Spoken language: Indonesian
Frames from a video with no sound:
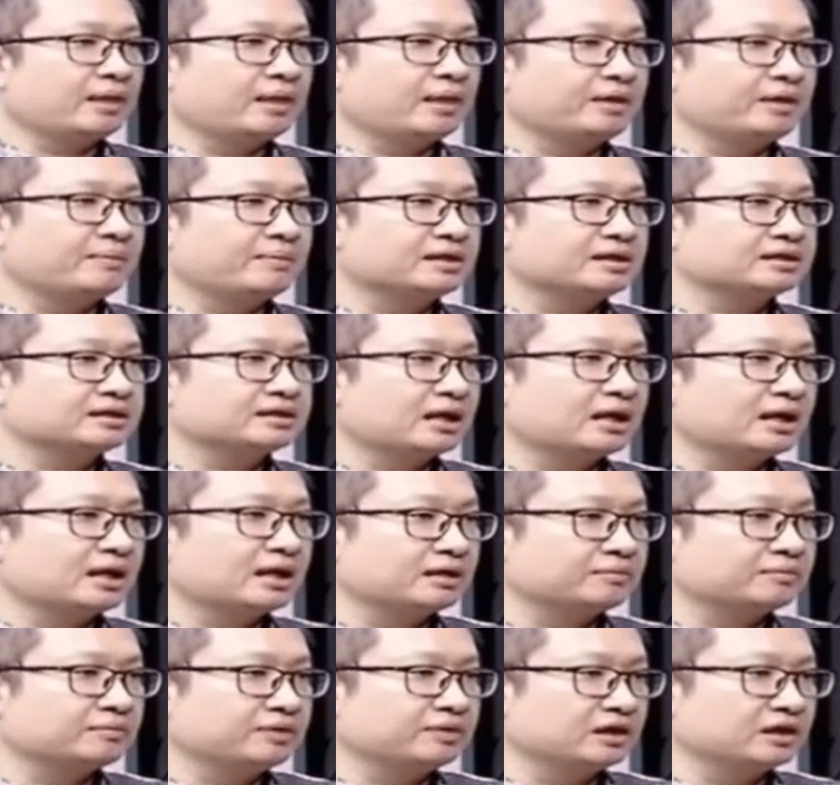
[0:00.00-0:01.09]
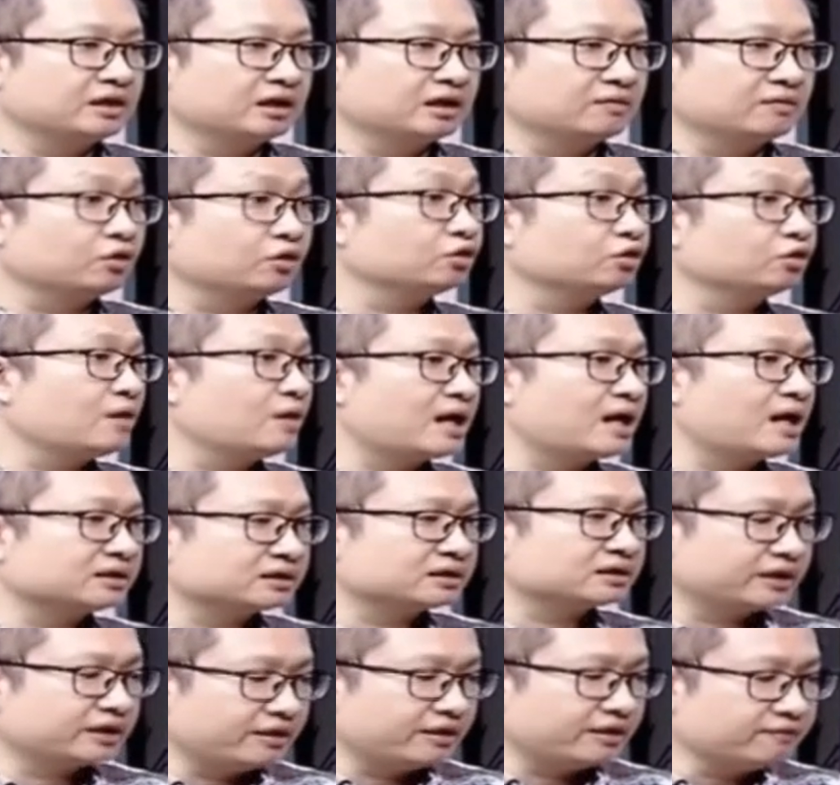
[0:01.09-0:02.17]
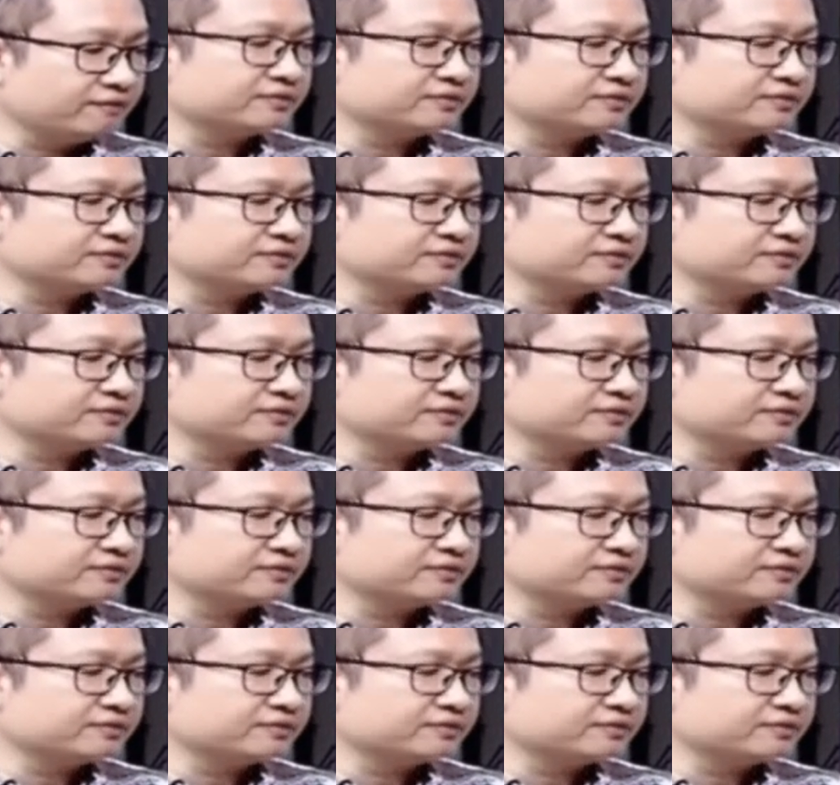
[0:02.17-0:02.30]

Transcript: memang sangat berfluktuatif